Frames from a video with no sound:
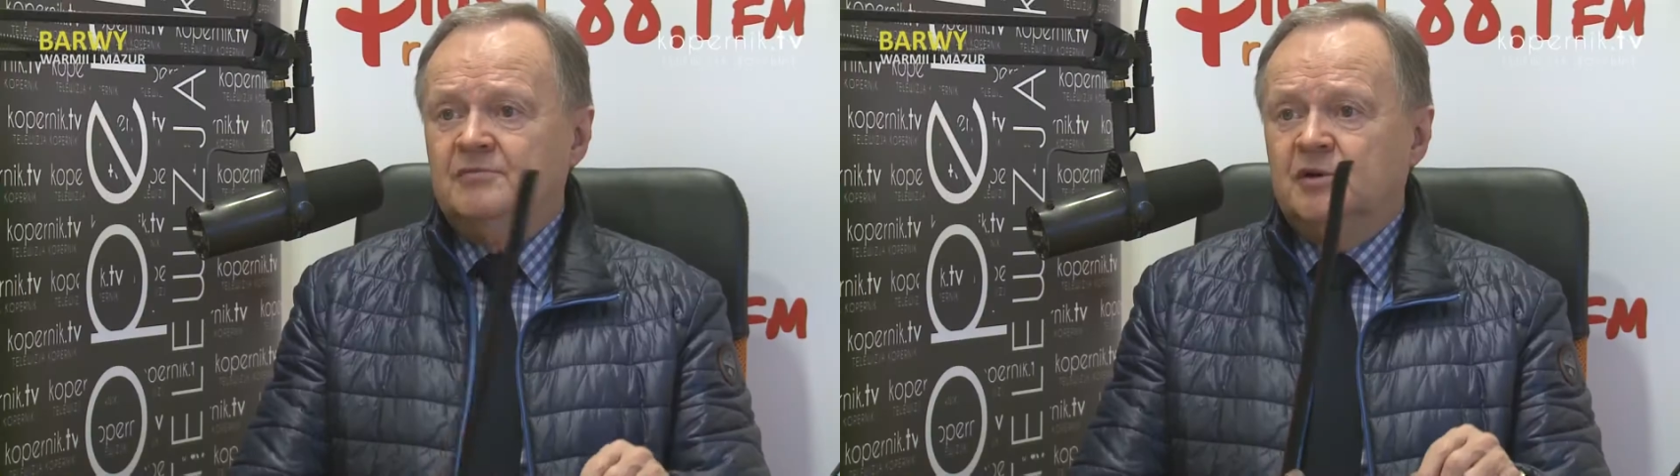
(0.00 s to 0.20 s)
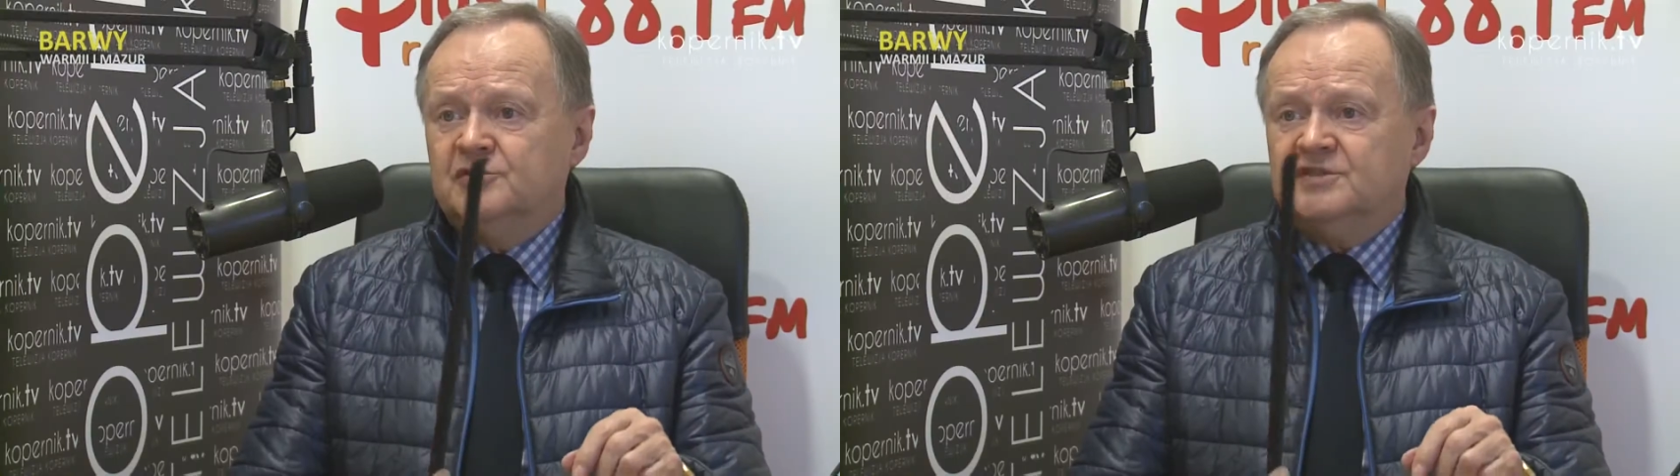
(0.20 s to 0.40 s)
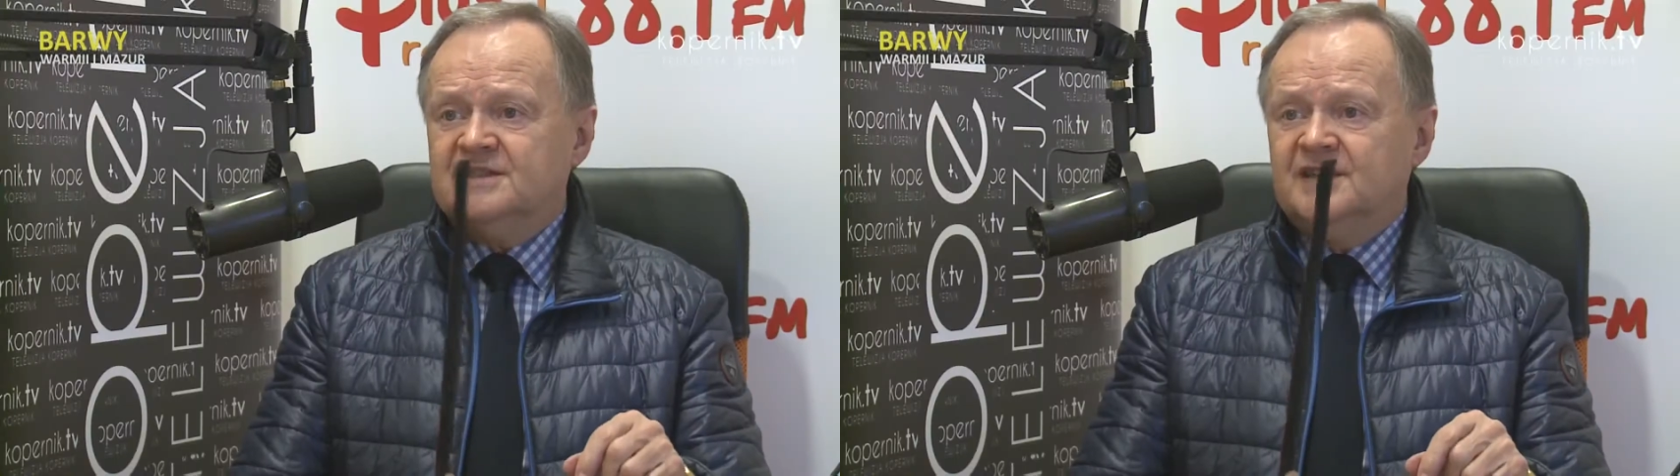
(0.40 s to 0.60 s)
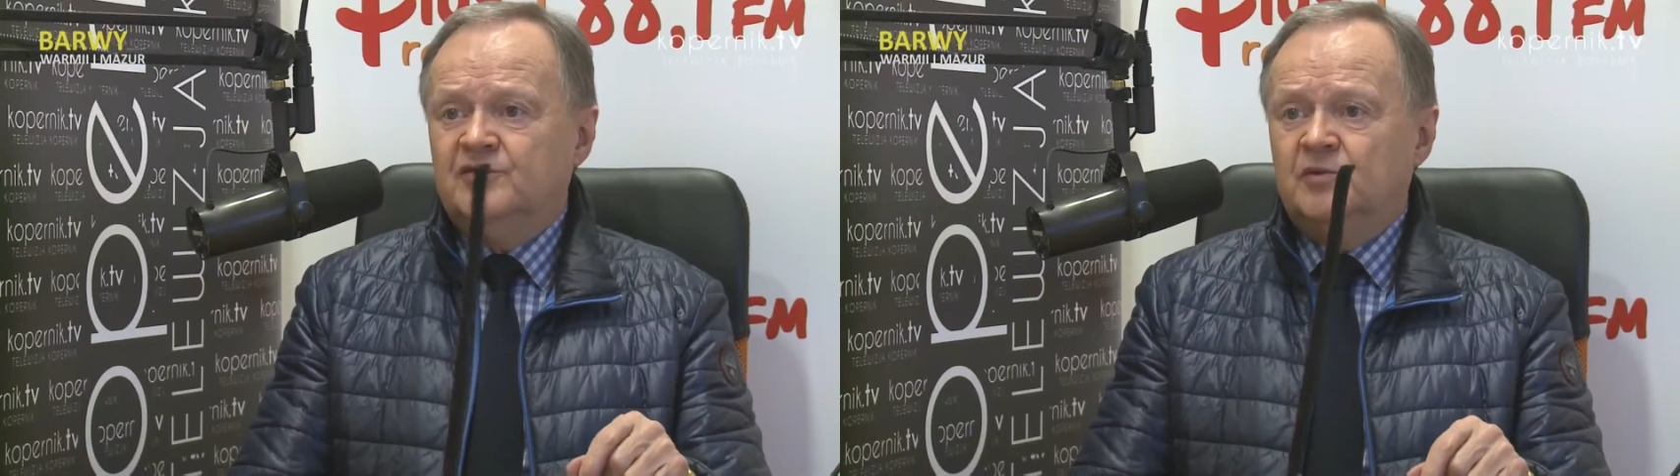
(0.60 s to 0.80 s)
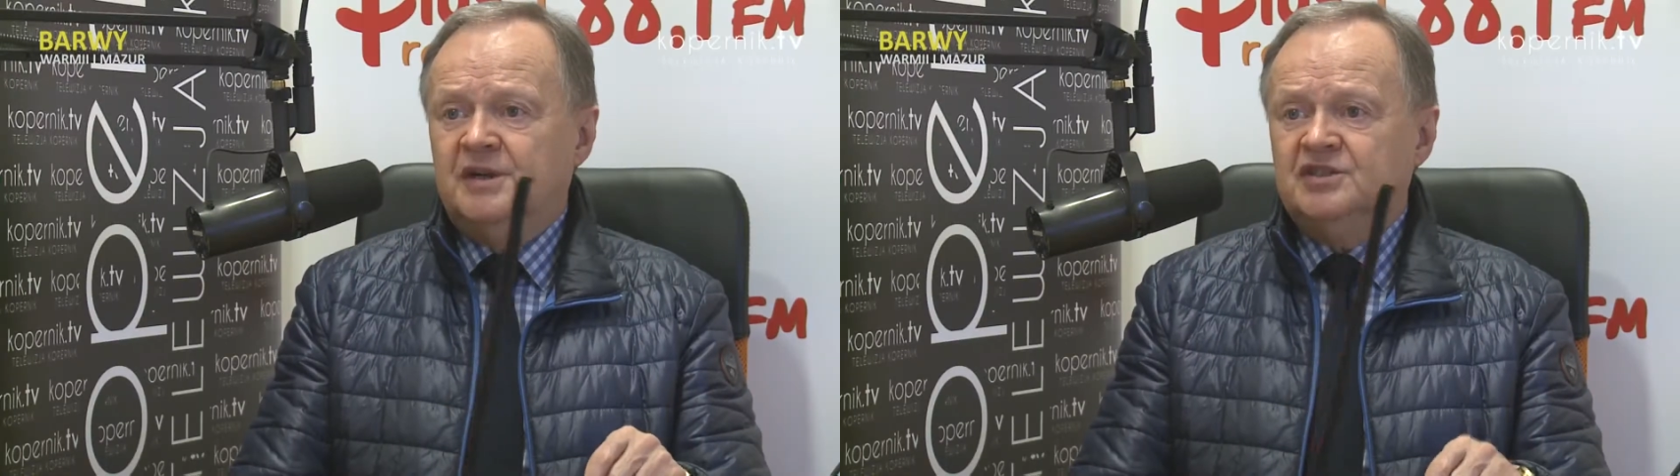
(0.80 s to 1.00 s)
bo proszę sobie
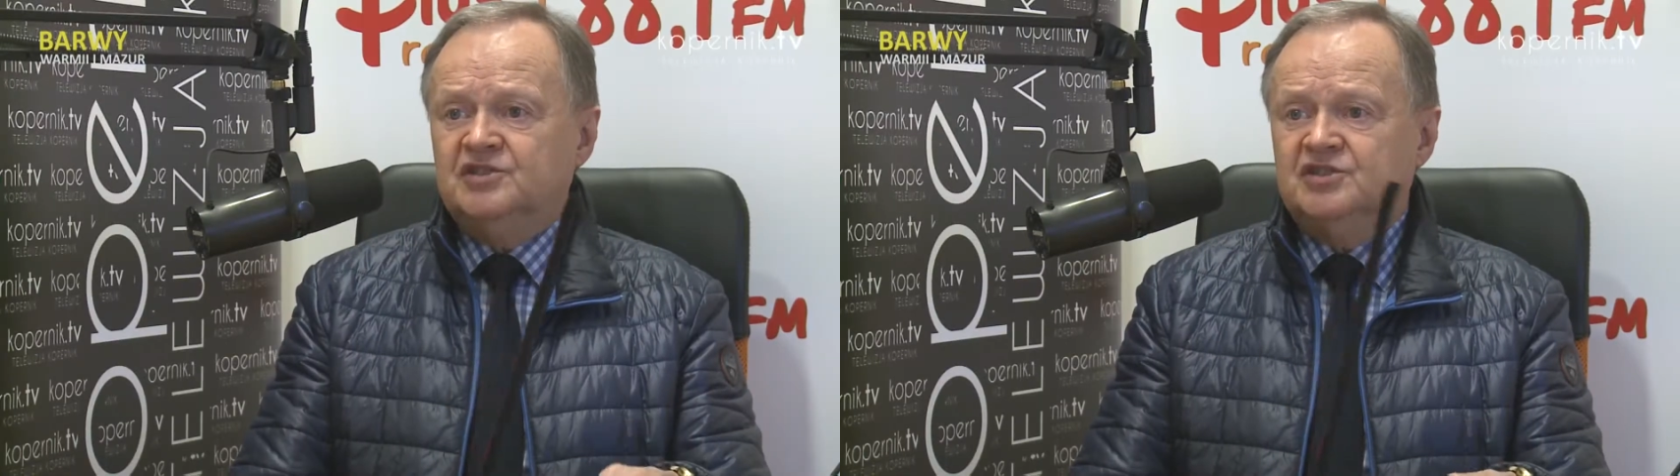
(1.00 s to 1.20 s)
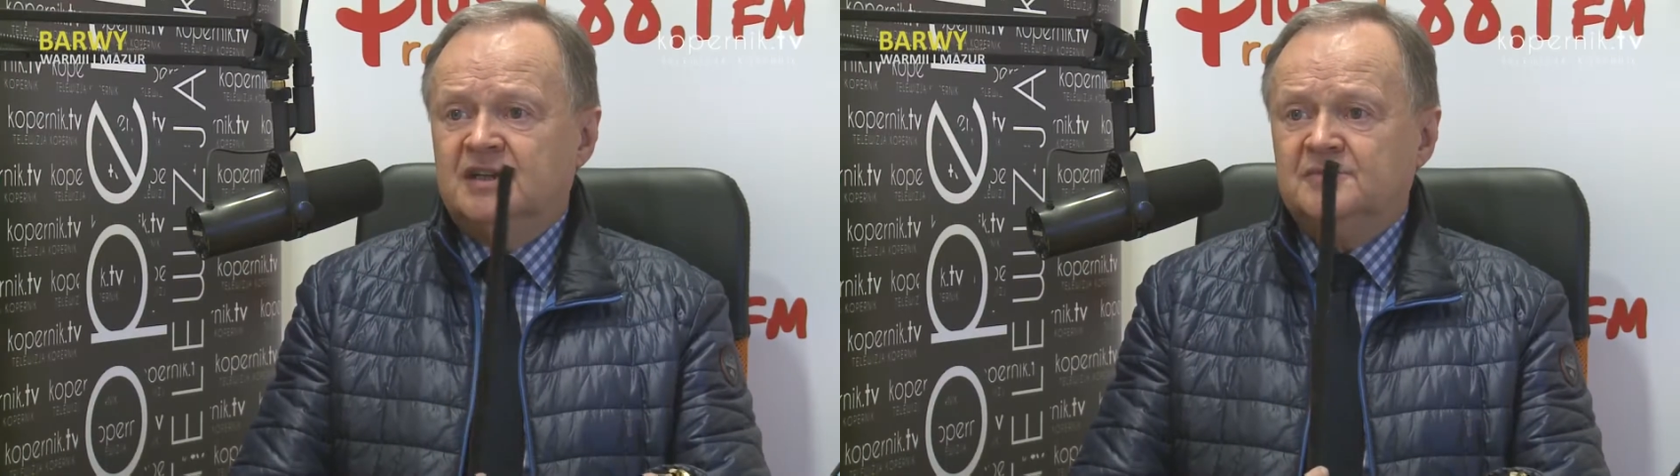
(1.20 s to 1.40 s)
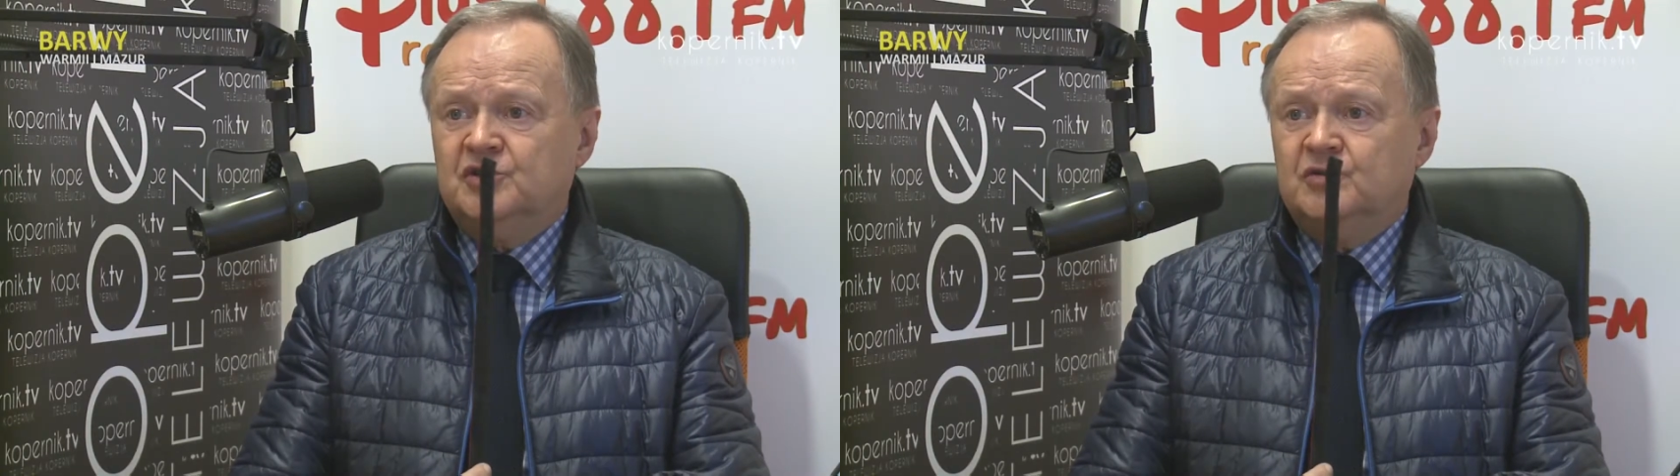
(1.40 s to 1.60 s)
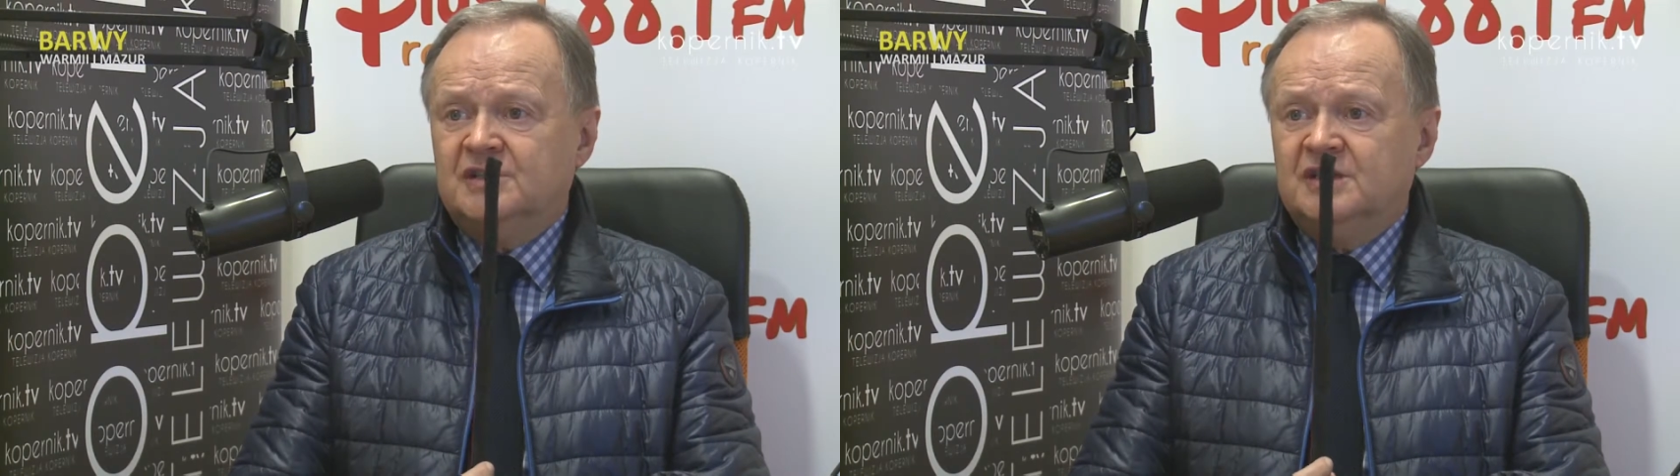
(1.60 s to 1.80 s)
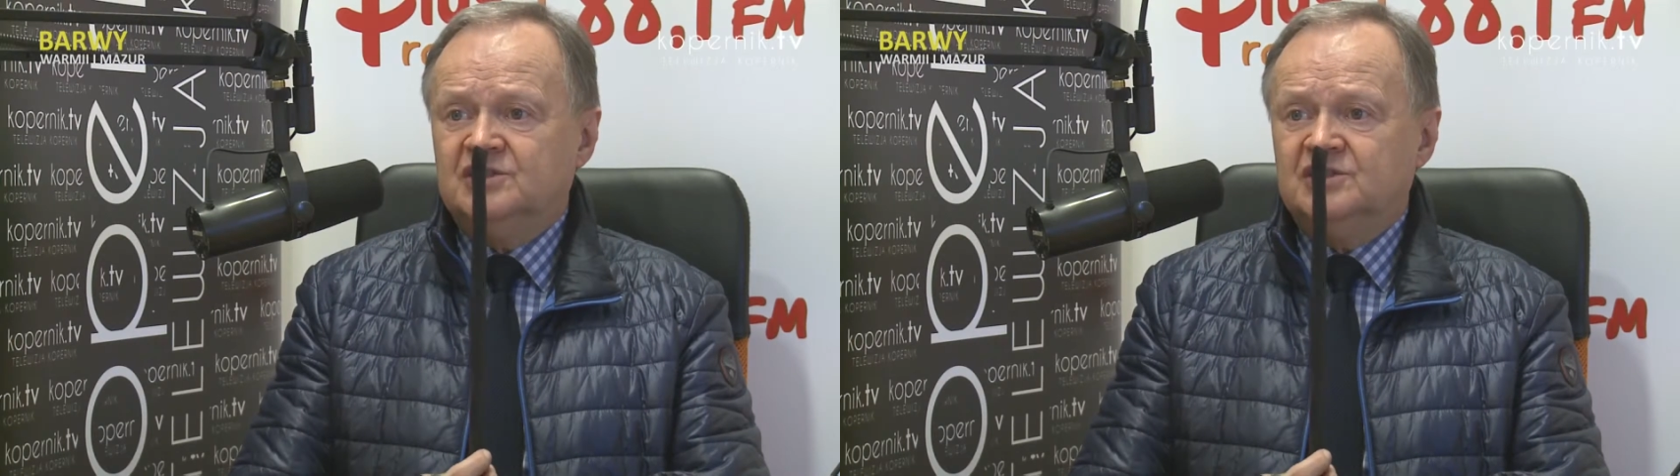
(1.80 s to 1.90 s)
wyobrazić, że na przykład